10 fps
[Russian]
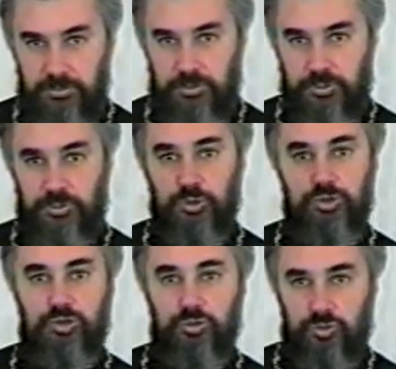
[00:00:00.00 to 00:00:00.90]
в общем, то,
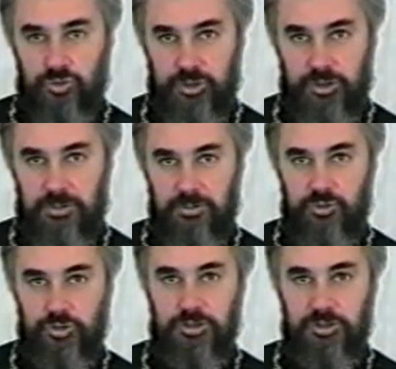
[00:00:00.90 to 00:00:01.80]
что нужно, что это